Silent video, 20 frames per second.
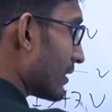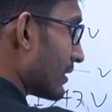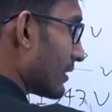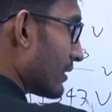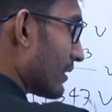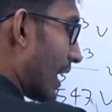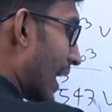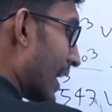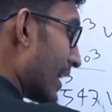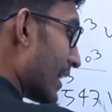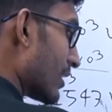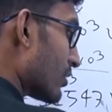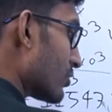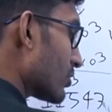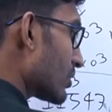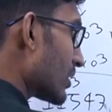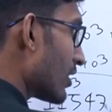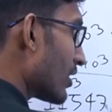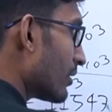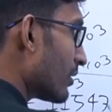আই আরও যা
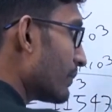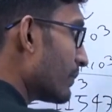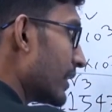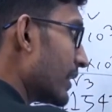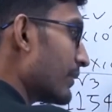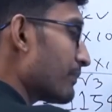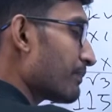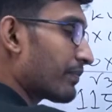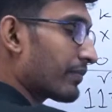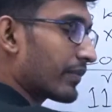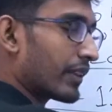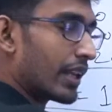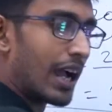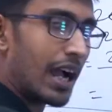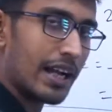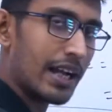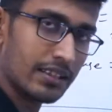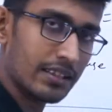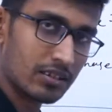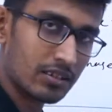হবে
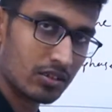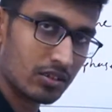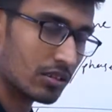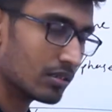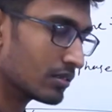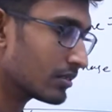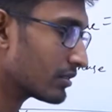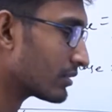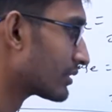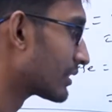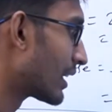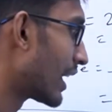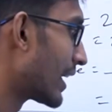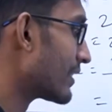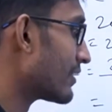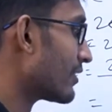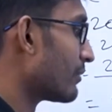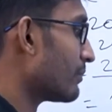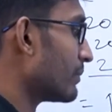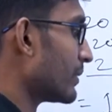আইএসও তাই
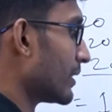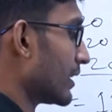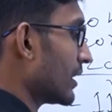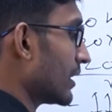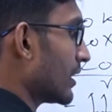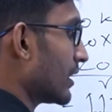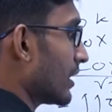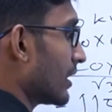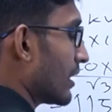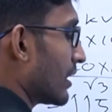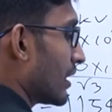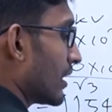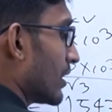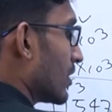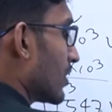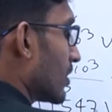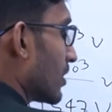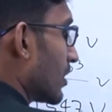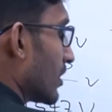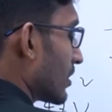হবে
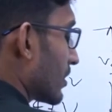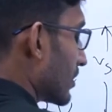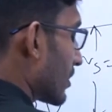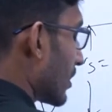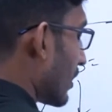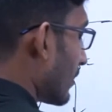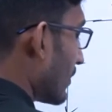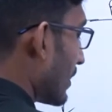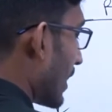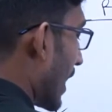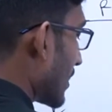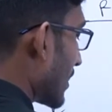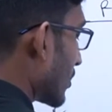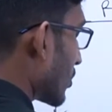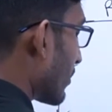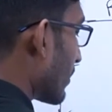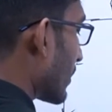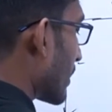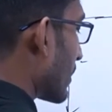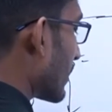তাহলে আই সমান
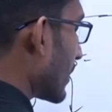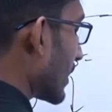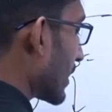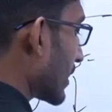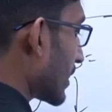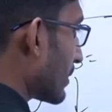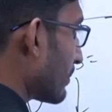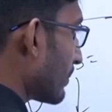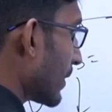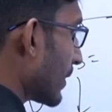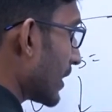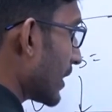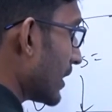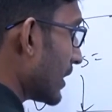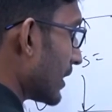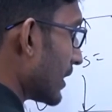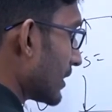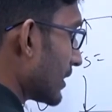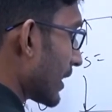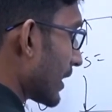আমরা লিখতে পারি এই
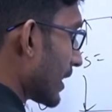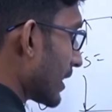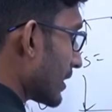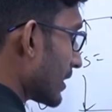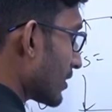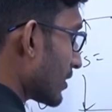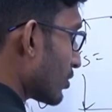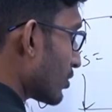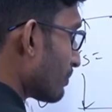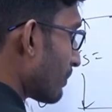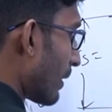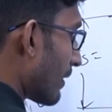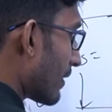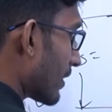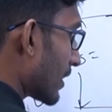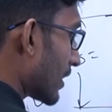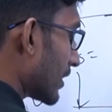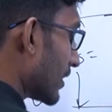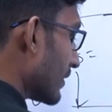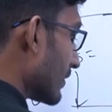যে এখানে যেহেতু পাওয়ারটা
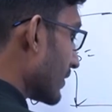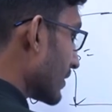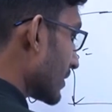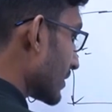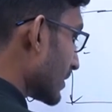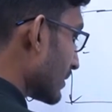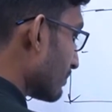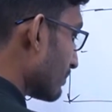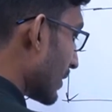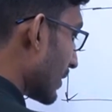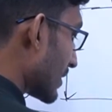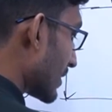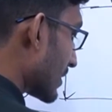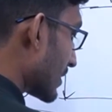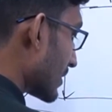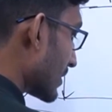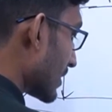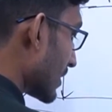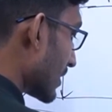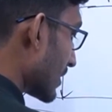দেওয়া আছে পাঁচ
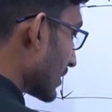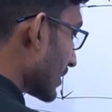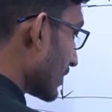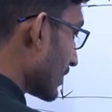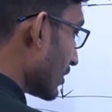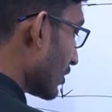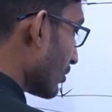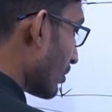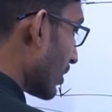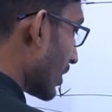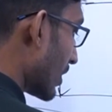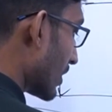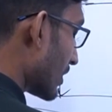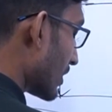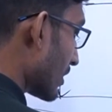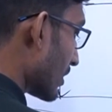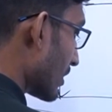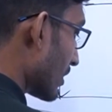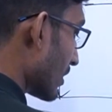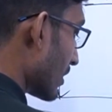হাজার কিলোওয়াট
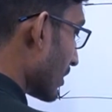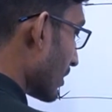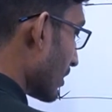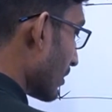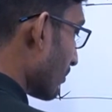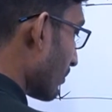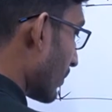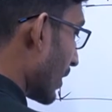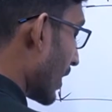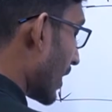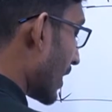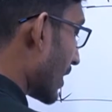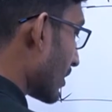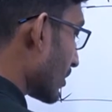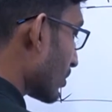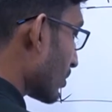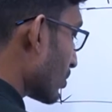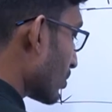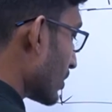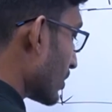ভাগ
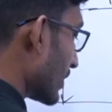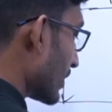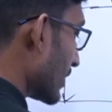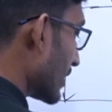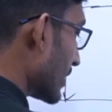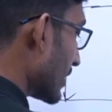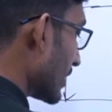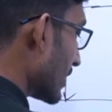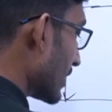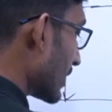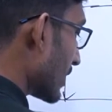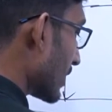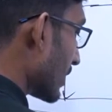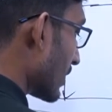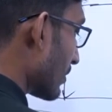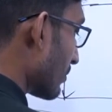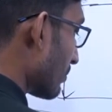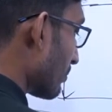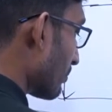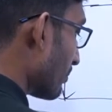রুট থ্রি
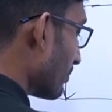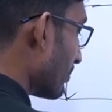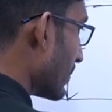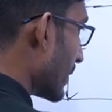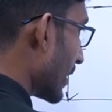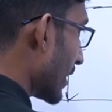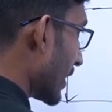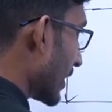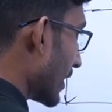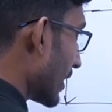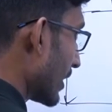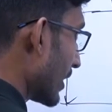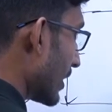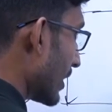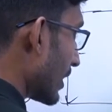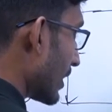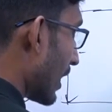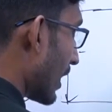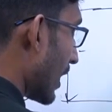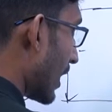ভি
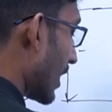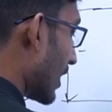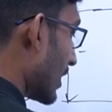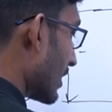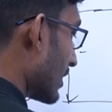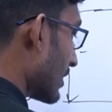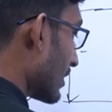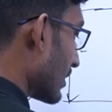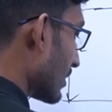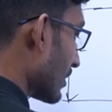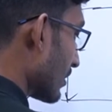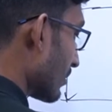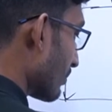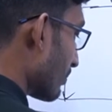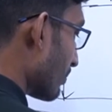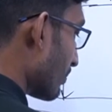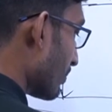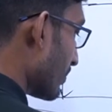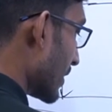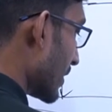আর
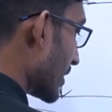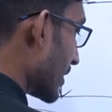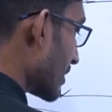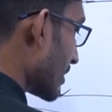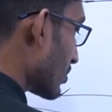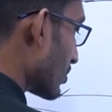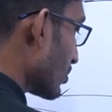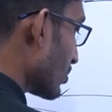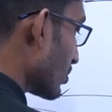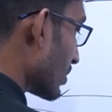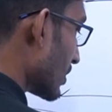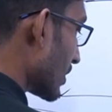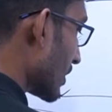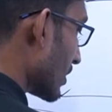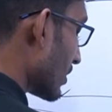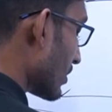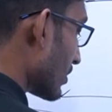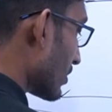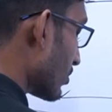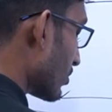বিশ গুণ টেন
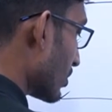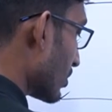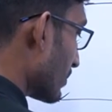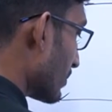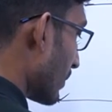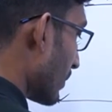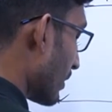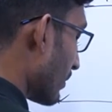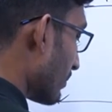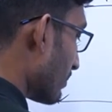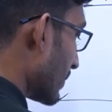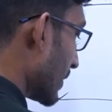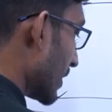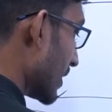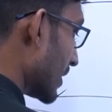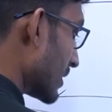টু দি পাওয়ার বিশ